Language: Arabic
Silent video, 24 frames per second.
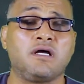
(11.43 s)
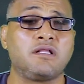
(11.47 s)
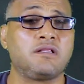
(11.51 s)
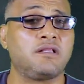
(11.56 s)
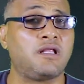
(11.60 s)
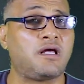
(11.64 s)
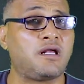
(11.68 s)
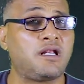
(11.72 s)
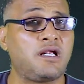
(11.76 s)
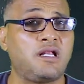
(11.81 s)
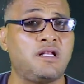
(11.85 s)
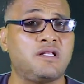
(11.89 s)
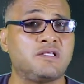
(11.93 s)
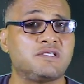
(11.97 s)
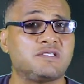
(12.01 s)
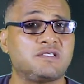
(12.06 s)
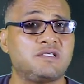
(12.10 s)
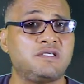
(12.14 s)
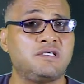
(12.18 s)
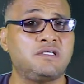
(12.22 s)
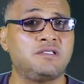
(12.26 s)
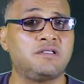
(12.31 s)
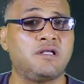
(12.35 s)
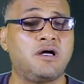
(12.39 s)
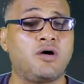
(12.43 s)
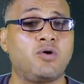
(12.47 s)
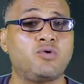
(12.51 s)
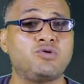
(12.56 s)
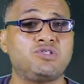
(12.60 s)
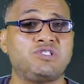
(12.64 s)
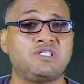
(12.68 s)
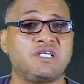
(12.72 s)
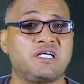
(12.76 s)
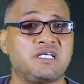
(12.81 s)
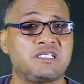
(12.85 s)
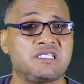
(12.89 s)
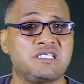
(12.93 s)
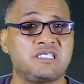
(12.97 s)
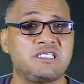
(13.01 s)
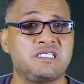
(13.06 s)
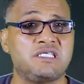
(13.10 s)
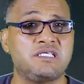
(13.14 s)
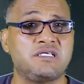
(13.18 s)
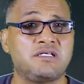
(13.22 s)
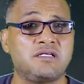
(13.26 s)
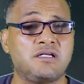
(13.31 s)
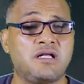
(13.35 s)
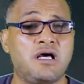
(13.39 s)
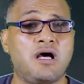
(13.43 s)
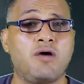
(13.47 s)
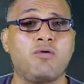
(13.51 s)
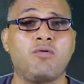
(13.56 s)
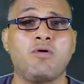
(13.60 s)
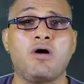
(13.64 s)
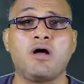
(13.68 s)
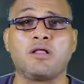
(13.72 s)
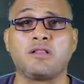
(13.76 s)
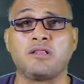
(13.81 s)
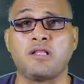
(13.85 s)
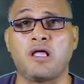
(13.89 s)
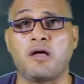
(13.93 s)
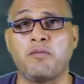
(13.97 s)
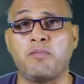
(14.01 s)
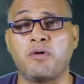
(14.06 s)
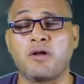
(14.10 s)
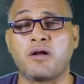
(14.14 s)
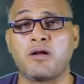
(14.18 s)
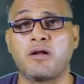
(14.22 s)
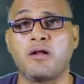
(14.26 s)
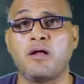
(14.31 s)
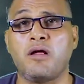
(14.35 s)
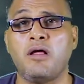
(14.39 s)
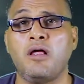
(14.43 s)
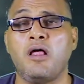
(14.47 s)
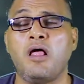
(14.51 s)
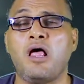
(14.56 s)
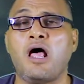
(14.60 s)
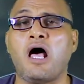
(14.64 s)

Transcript: اطلع رحله صيد اخش غزير او اطلع بره